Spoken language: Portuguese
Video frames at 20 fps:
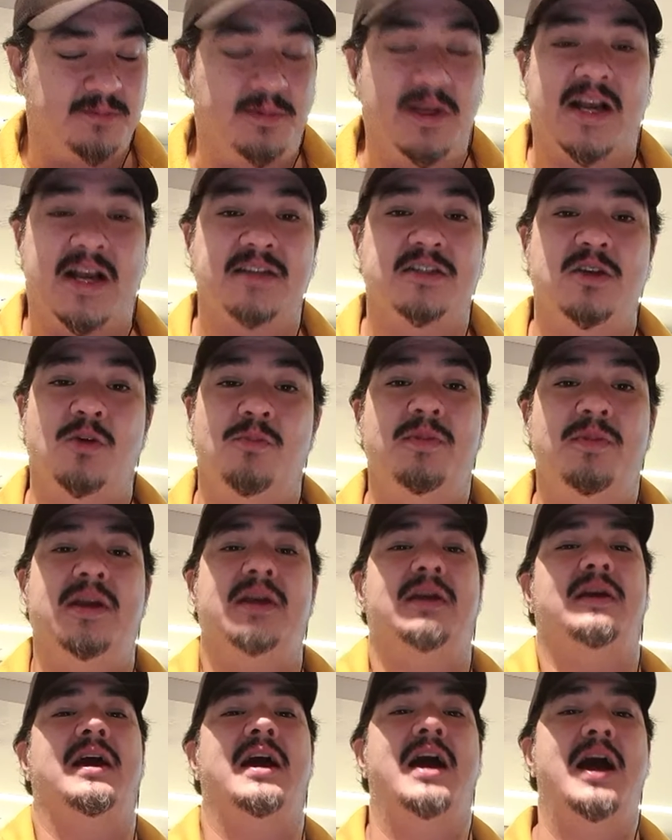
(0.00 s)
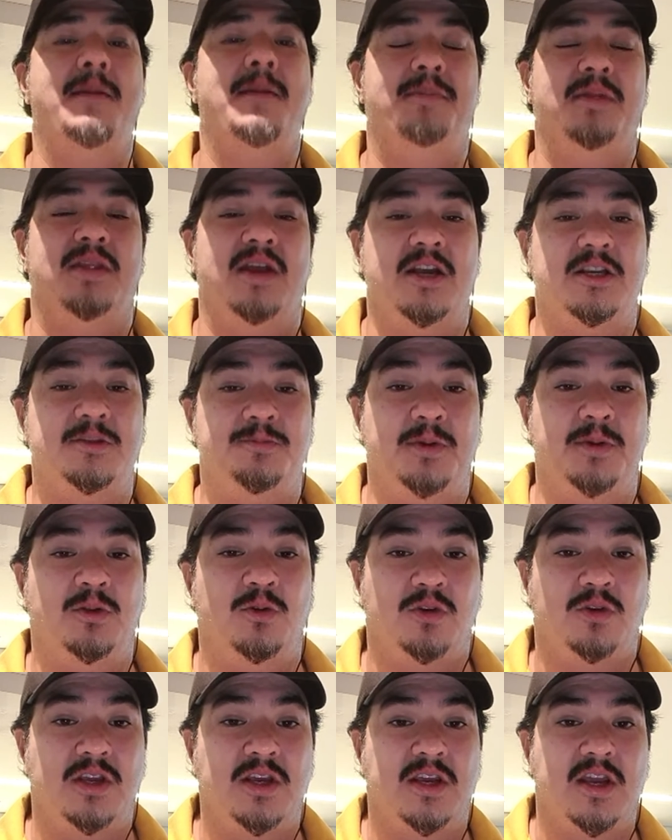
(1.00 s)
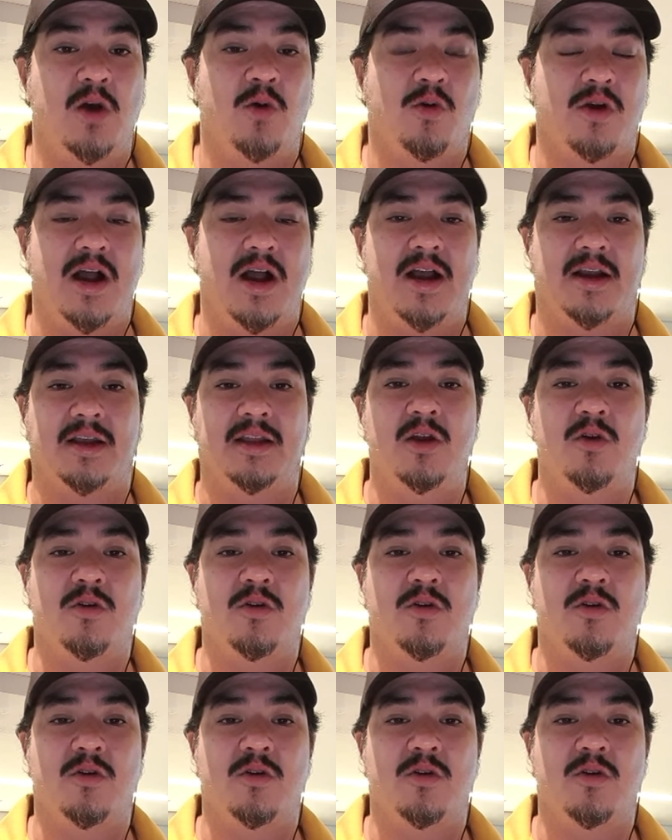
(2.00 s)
explicação bem rápida a respeito do que, é o CAC.